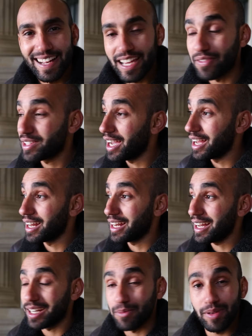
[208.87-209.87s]
يفتح لها
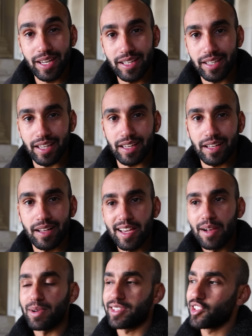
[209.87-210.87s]
العالم بين يديها
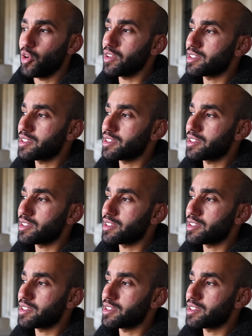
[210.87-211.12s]
بس جواز